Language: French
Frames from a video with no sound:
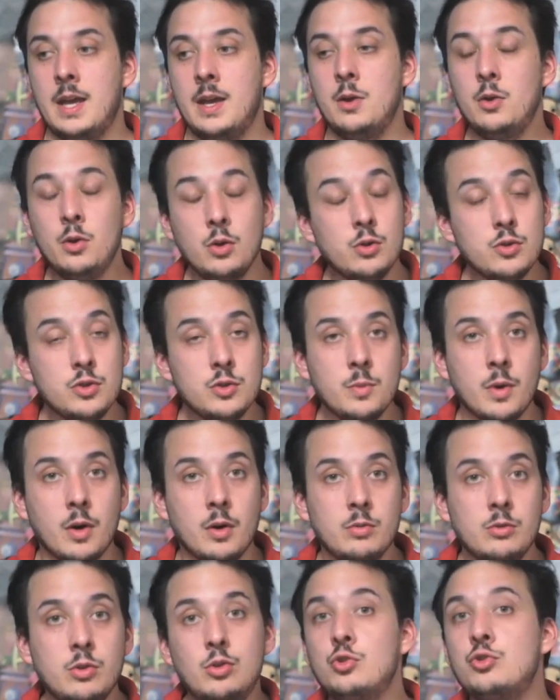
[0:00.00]

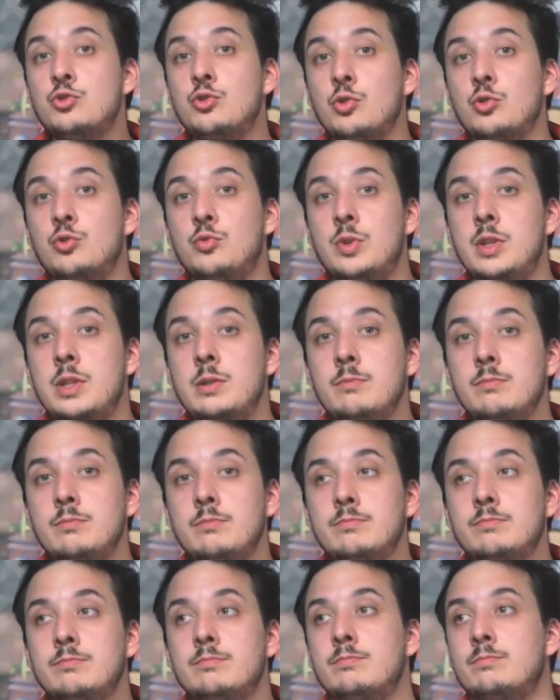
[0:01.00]
Heureusement qu'aujourd'hui,
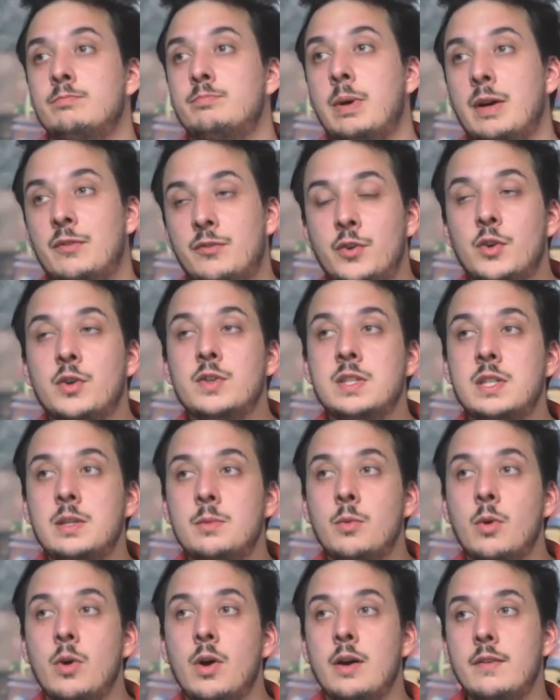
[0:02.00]
pas
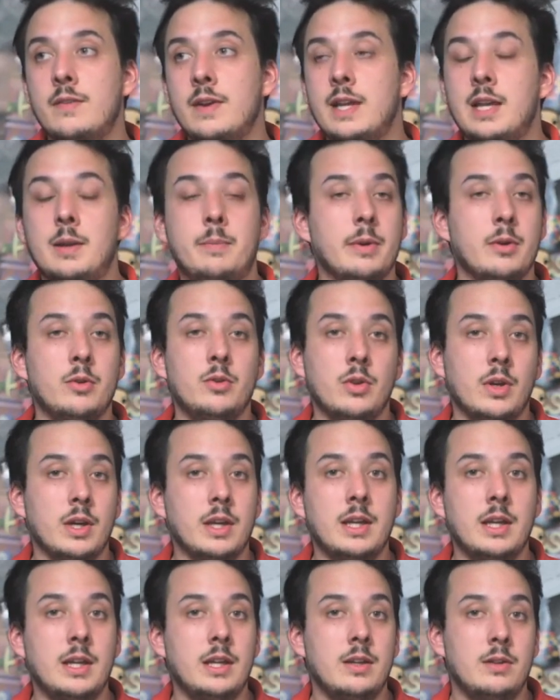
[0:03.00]
forcément avec la période dans
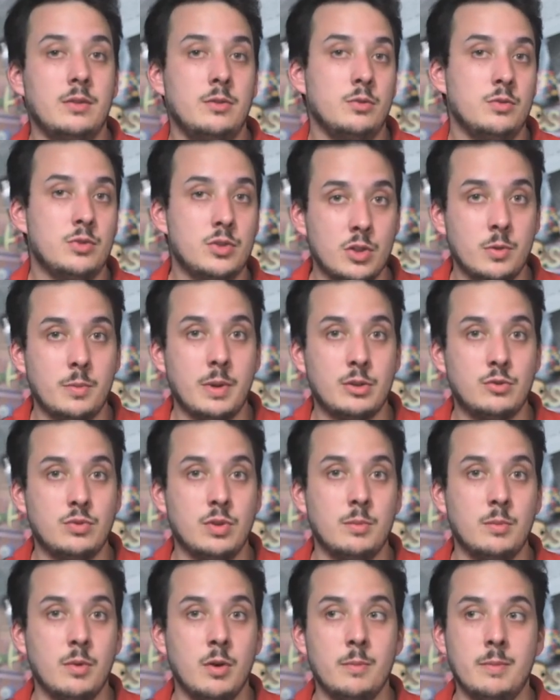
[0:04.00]
laquelle nous sommes
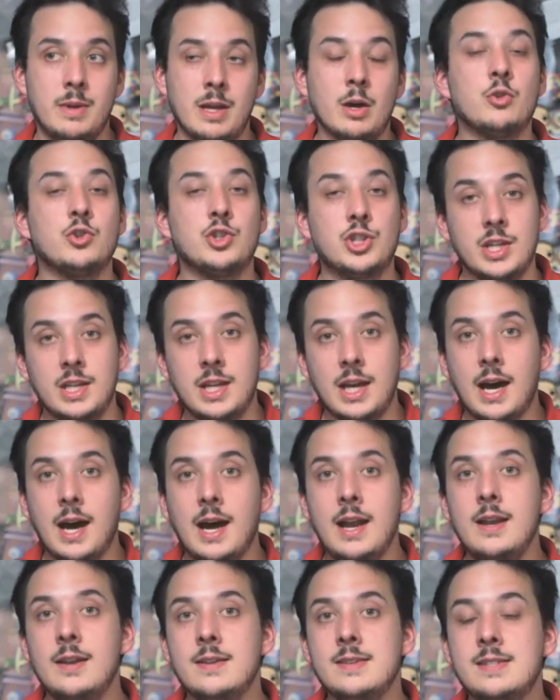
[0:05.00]
actuellement, mais en
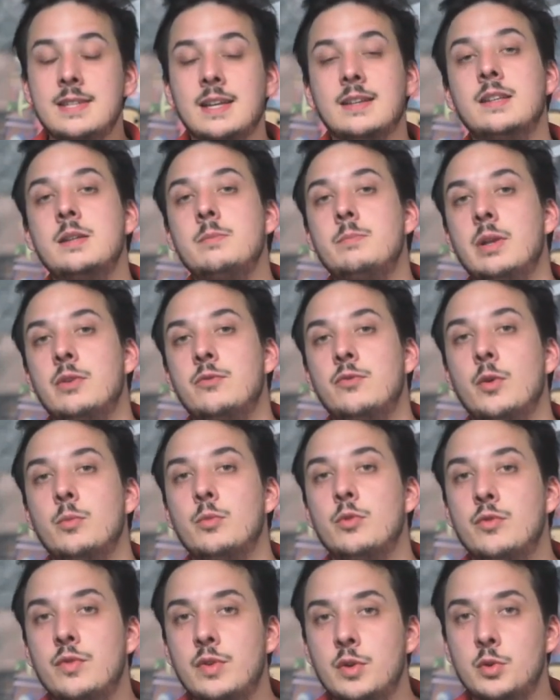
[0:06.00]
général, certaines
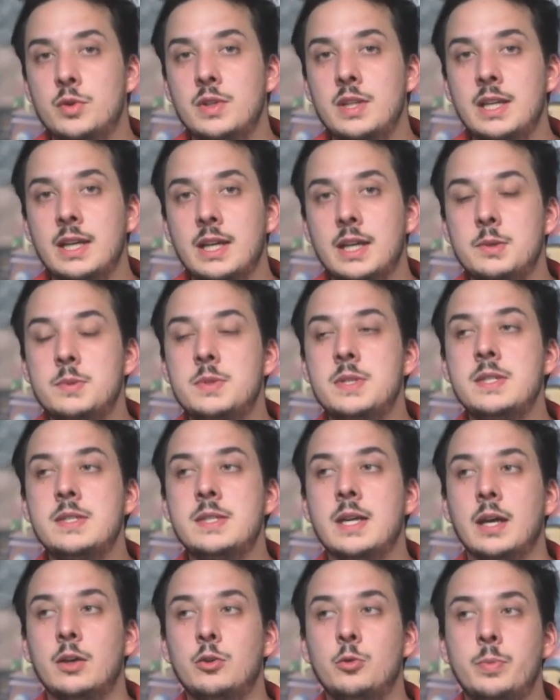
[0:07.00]
plateformes de VOD
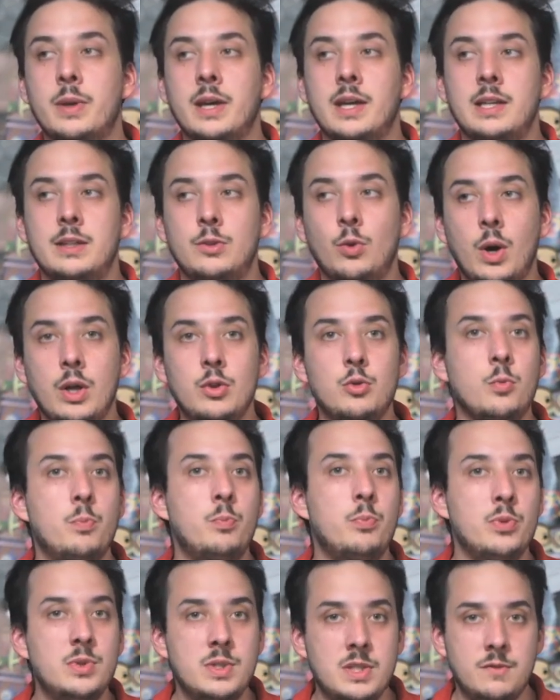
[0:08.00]
réussissent à récupérer les droits de
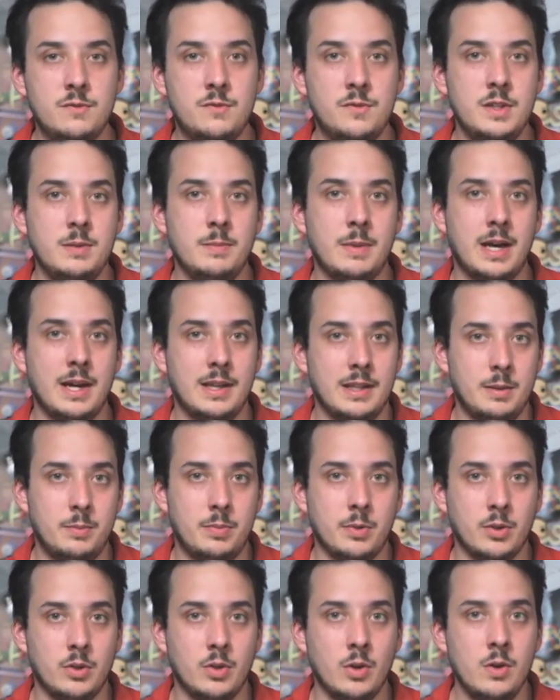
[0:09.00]
petits films
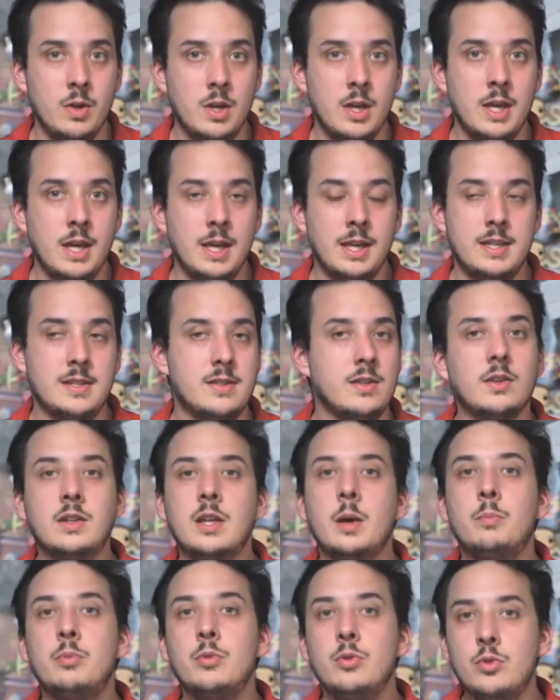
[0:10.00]
indépendants qui
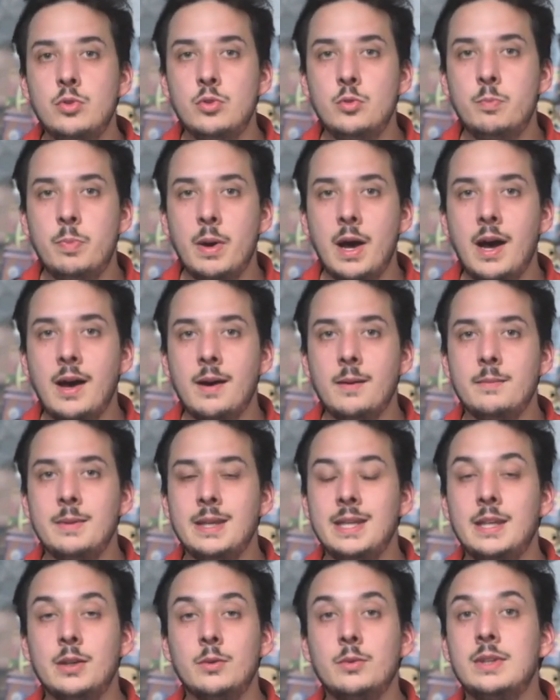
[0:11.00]
sortent un peu de nulle part,
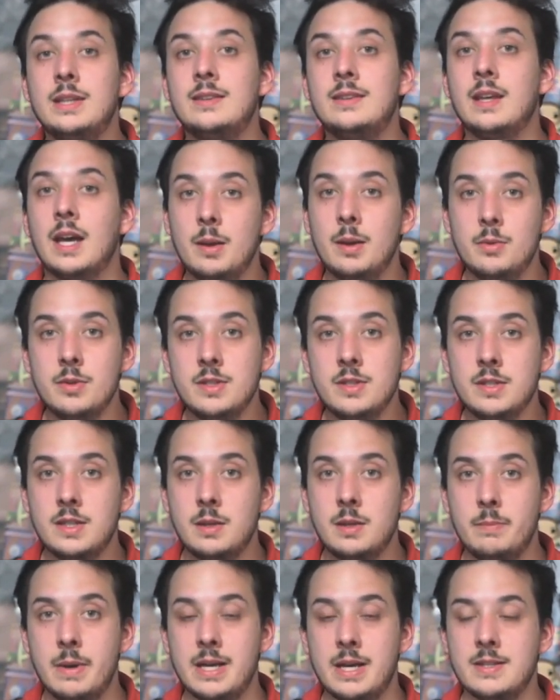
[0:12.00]
mais qui ont des très bonnes
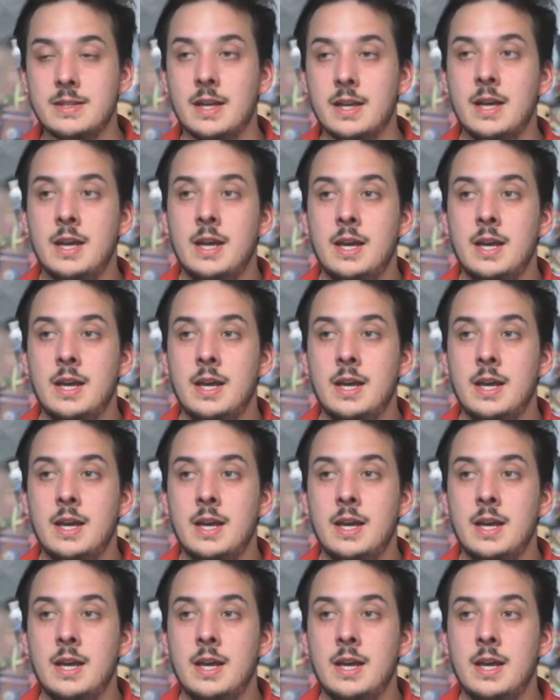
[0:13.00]
idées de base.